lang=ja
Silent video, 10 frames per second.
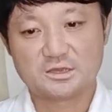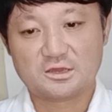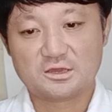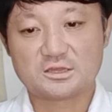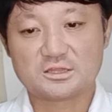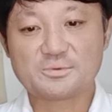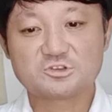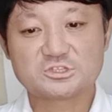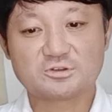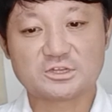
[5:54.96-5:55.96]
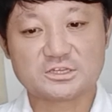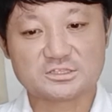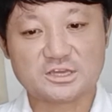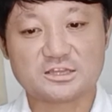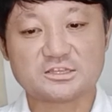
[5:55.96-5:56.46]
ダバオ市はで
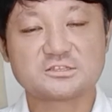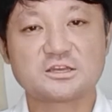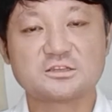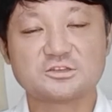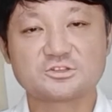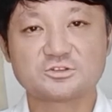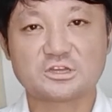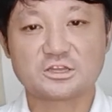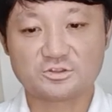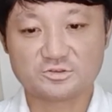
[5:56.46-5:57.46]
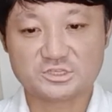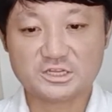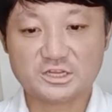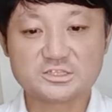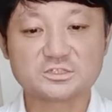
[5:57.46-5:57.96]
すね、2020年の
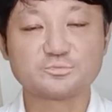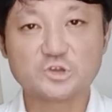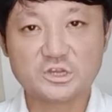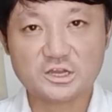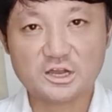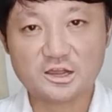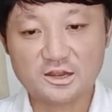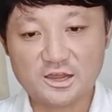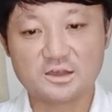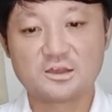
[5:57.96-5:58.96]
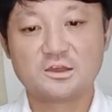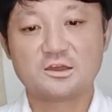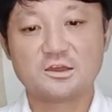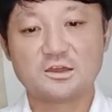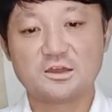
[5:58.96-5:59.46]
4月6日から
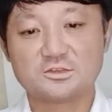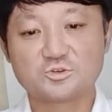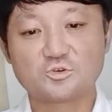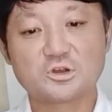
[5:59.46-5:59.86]
えー、増加